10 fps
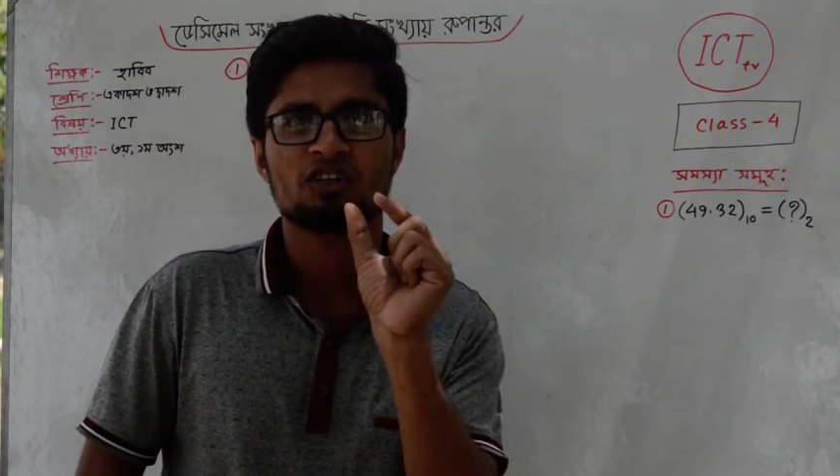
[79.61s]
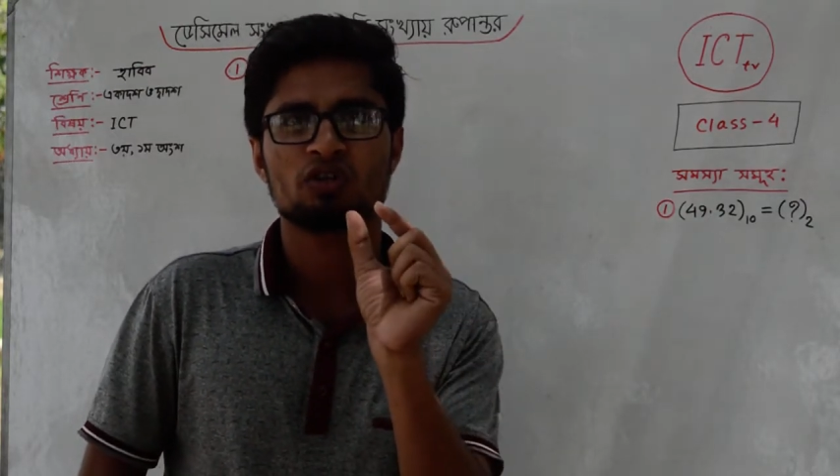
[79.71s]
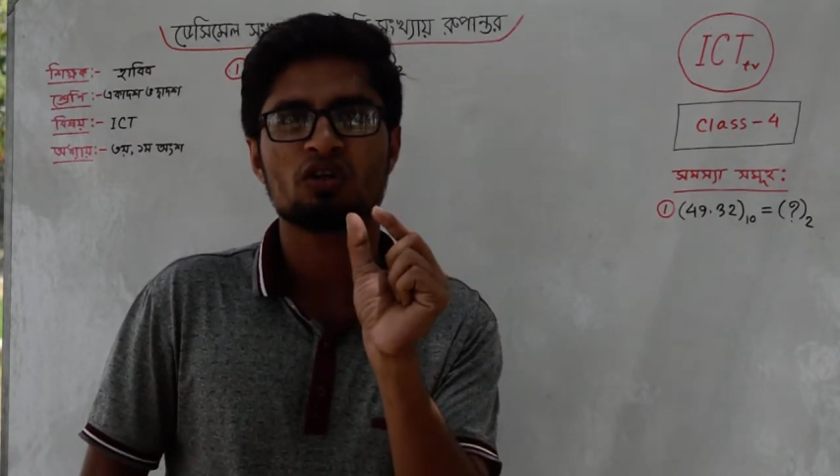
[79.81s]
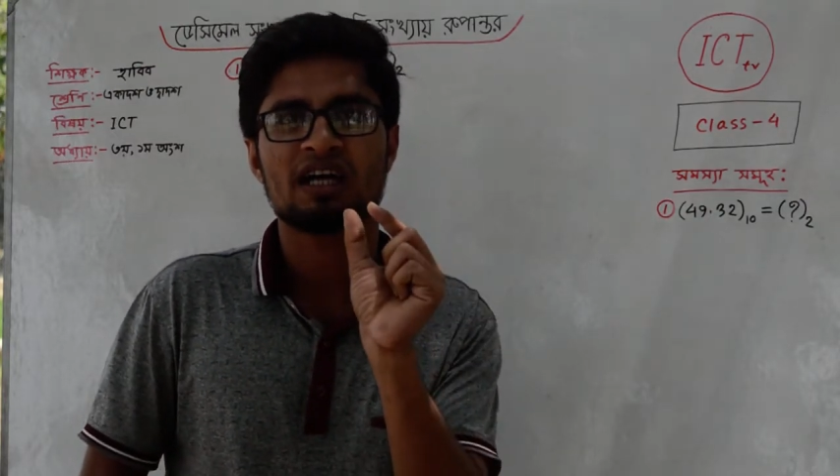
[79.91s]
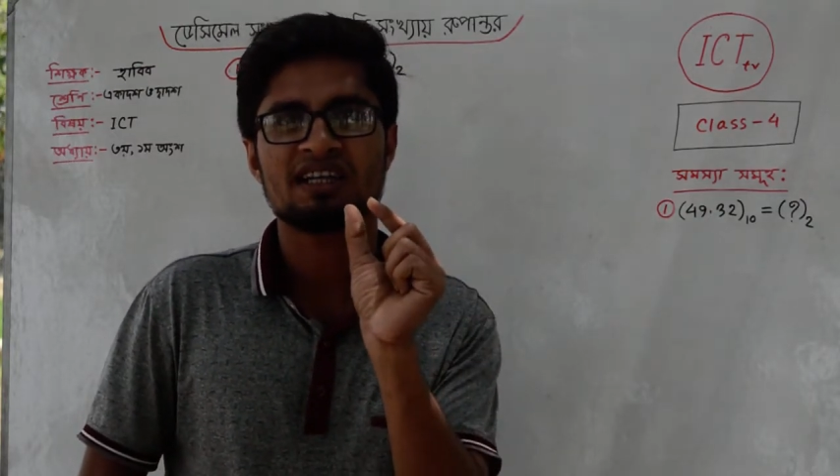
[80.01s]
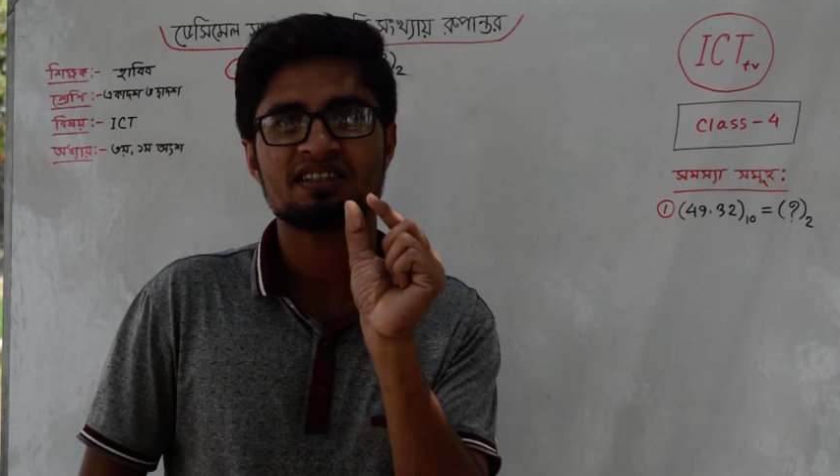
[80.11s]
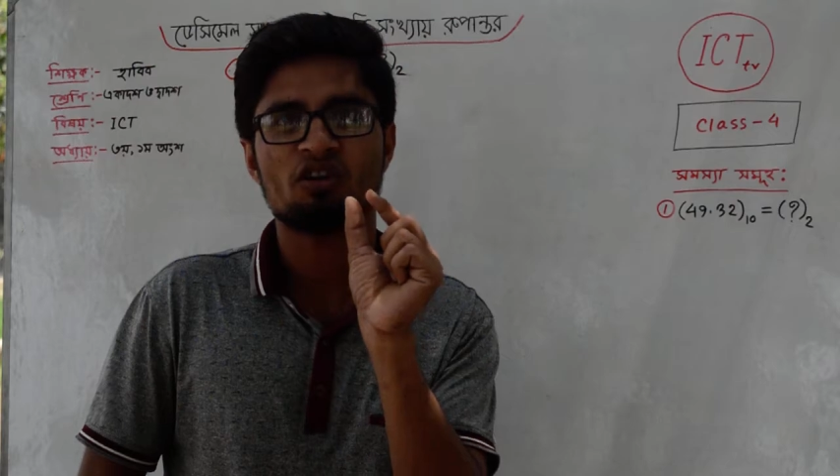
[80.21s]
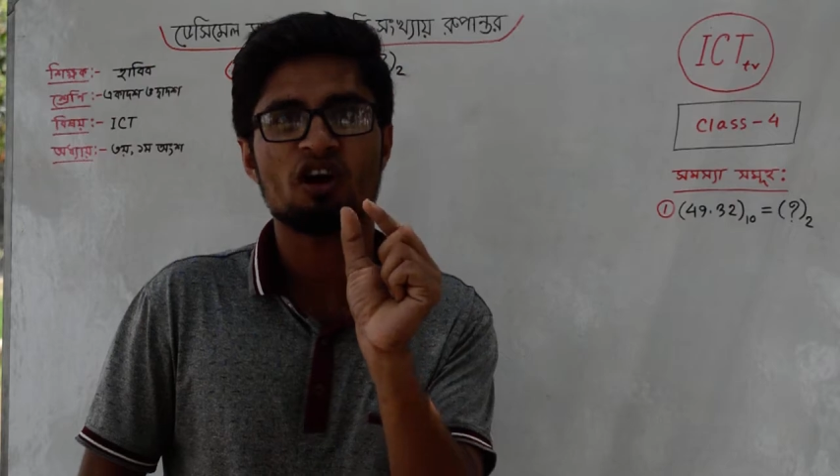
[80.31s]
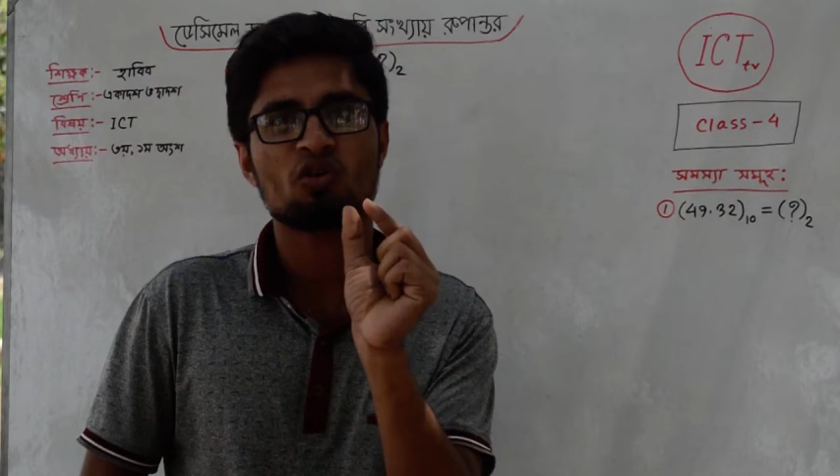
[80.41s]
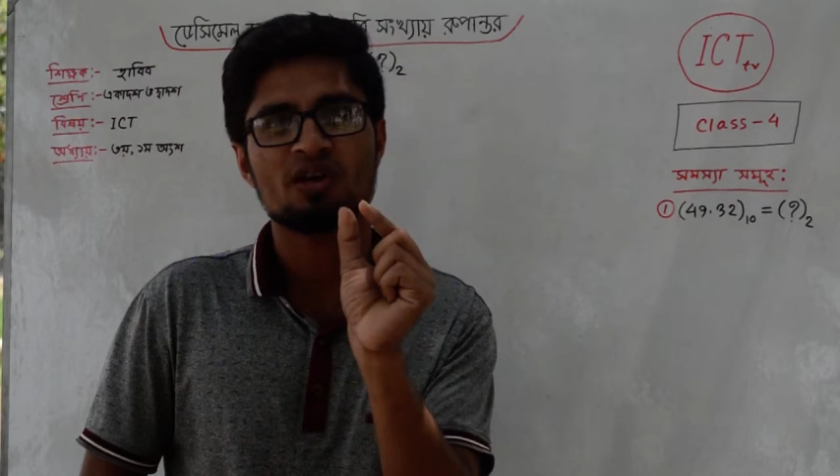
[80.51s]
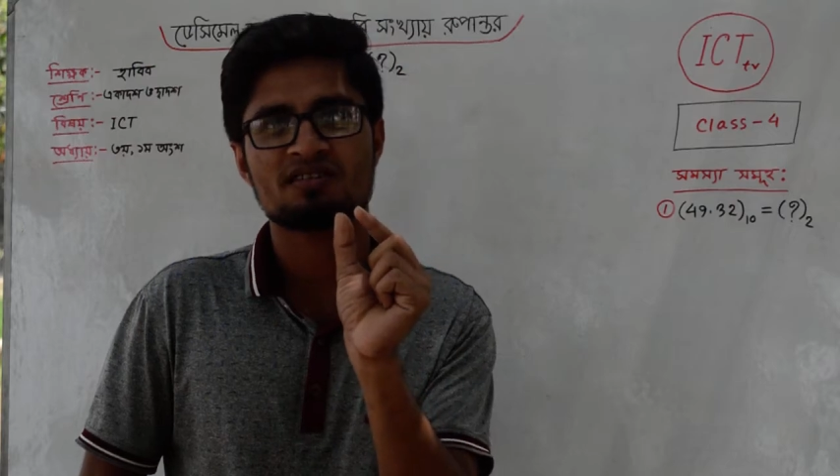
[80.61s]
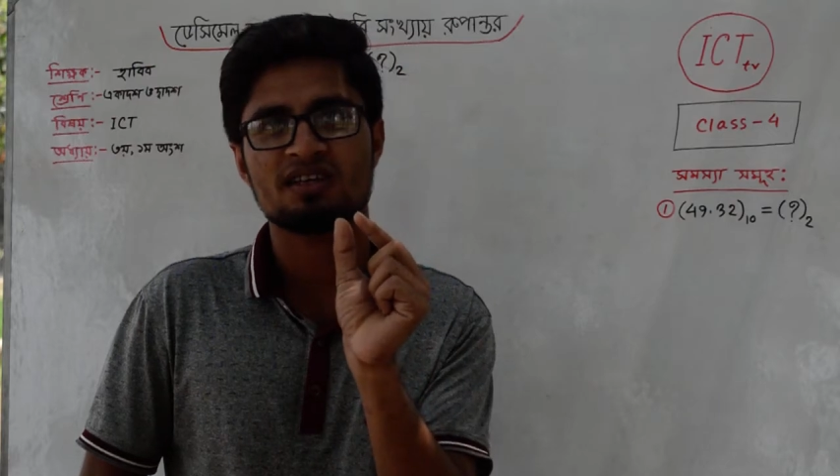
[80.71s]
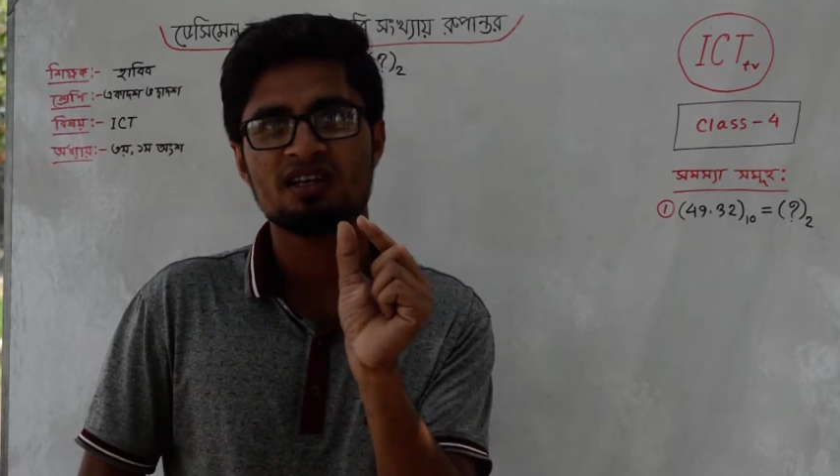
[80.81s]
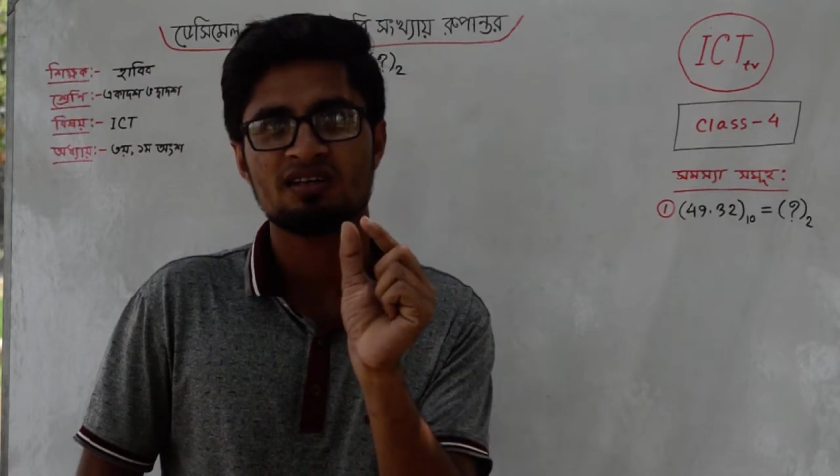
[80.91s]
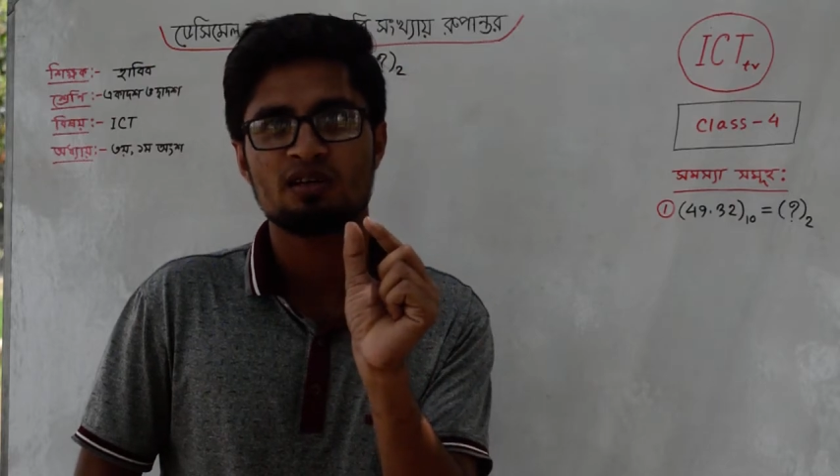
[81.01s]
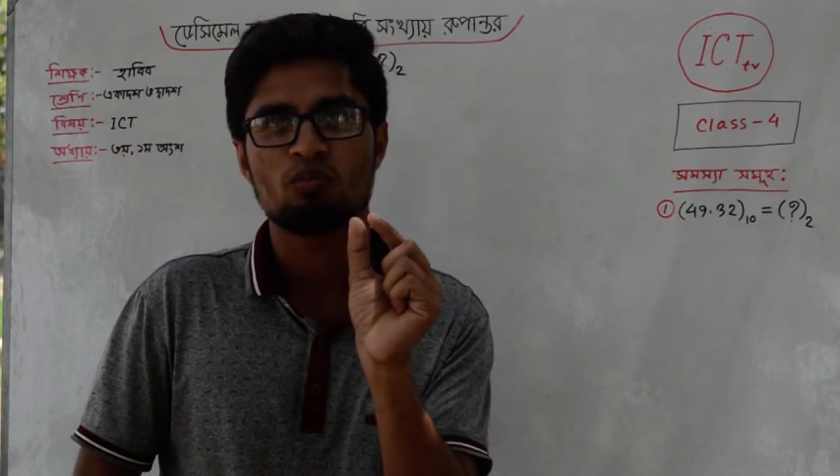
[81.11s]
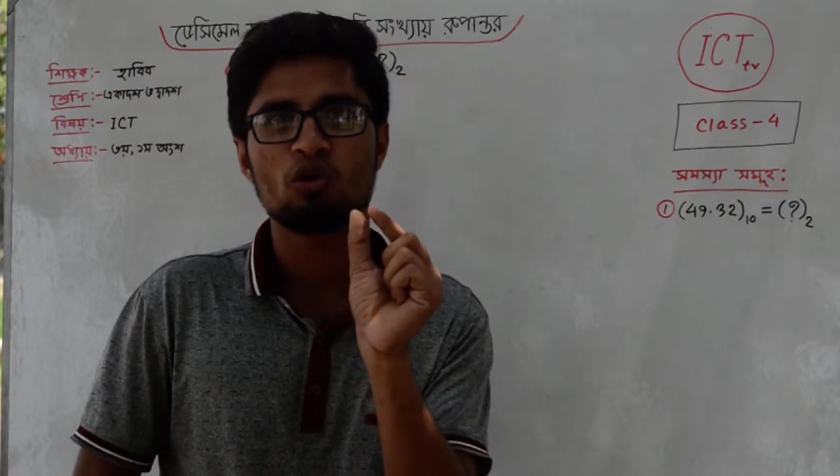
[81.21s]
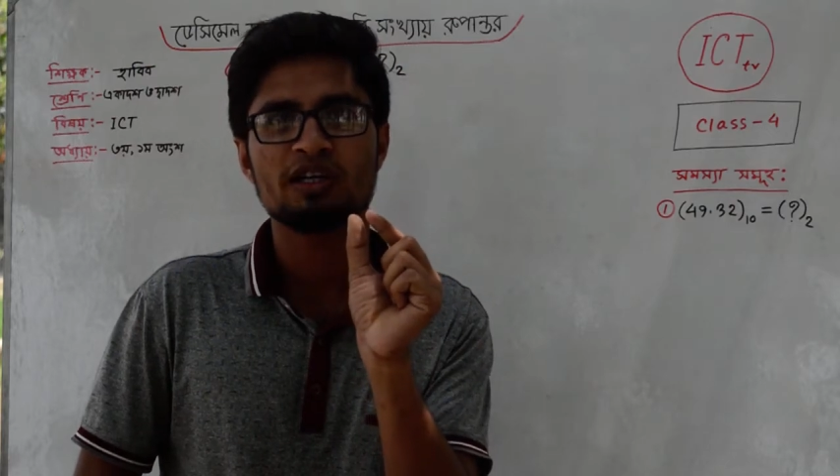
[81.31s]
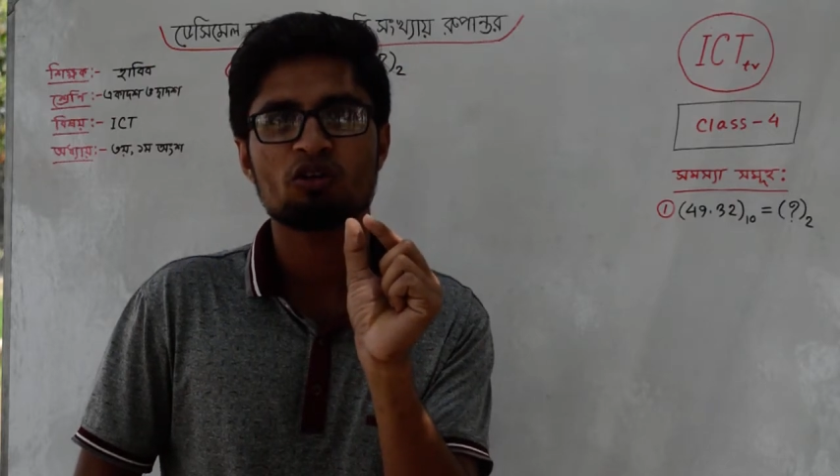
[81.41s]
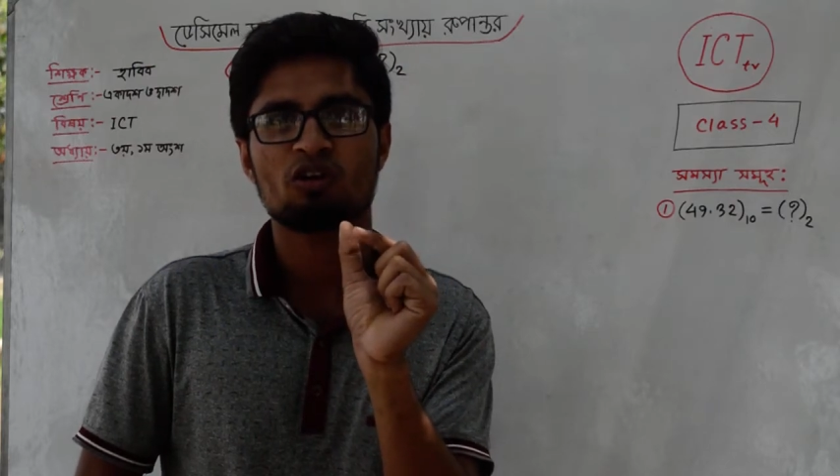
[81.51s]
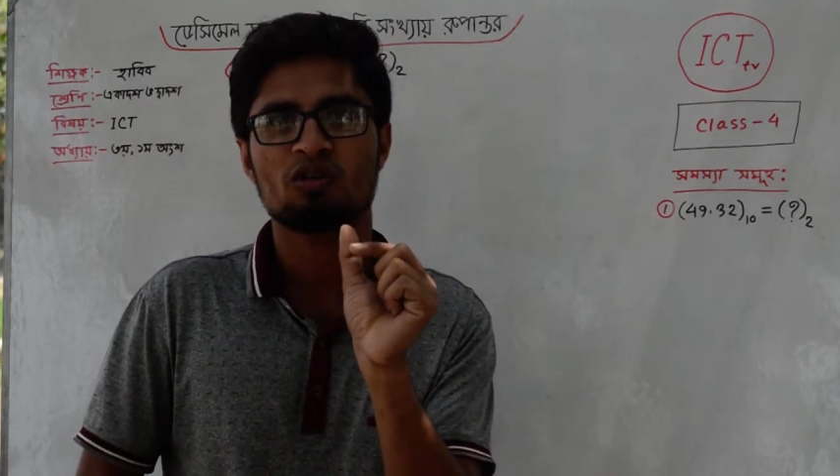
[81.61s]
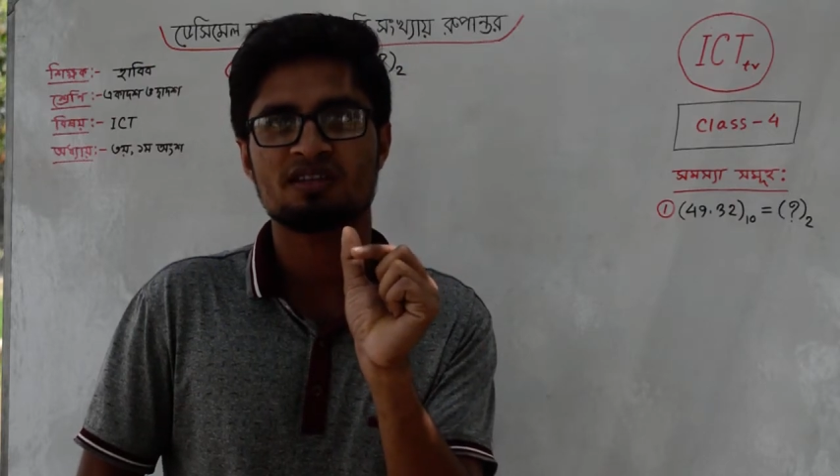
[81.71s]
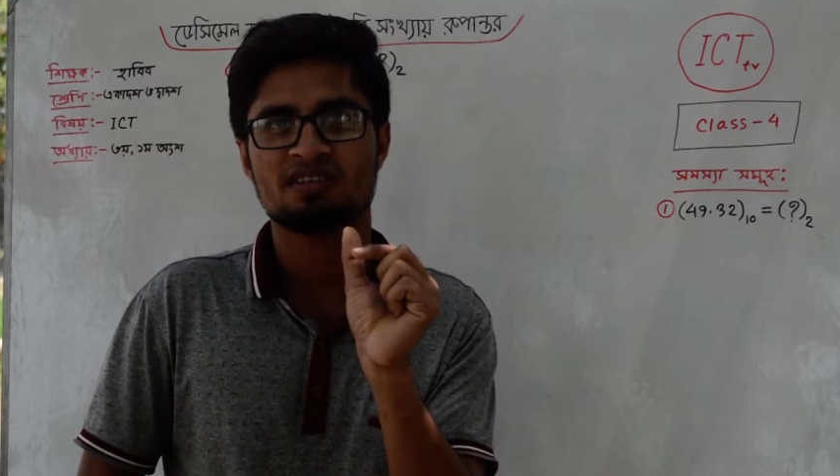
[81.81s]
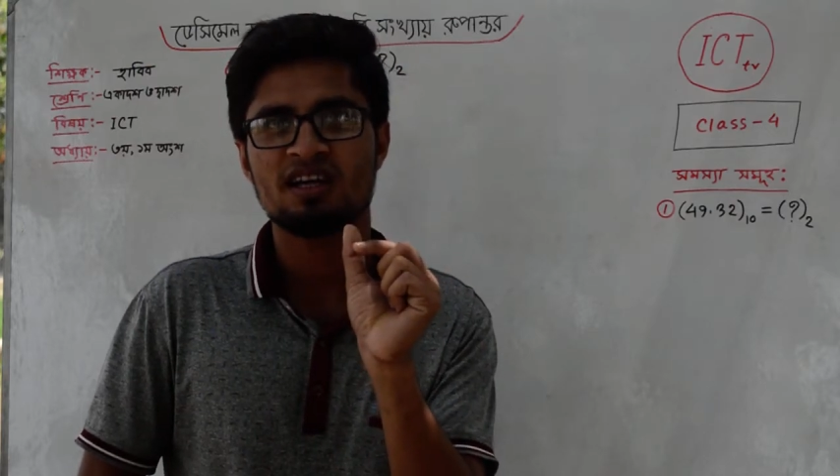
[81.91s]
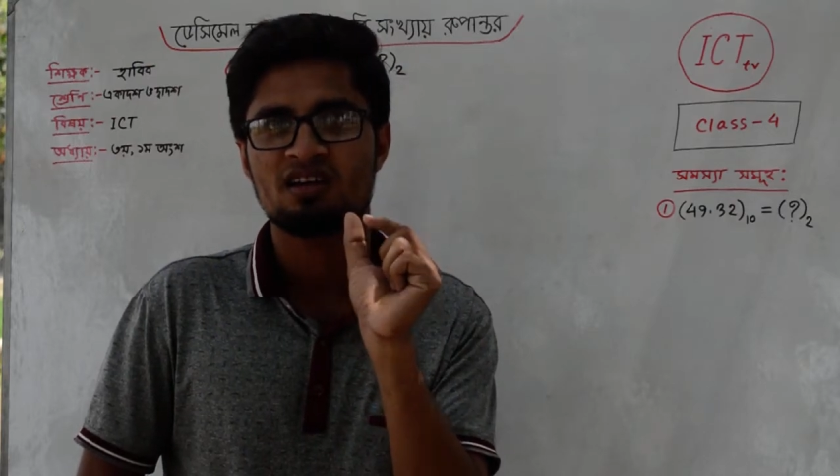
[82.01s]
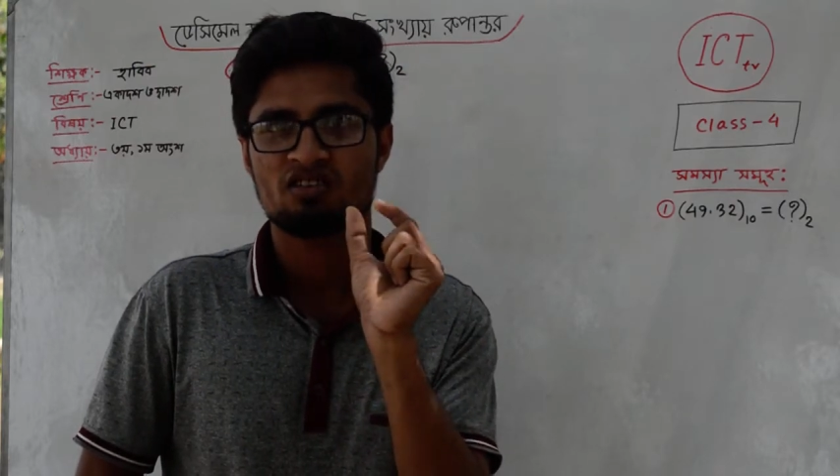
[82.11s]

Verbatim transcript: সংখ্যা আছে অঙ্ক আছে মৌলিক অঙ্ক আছে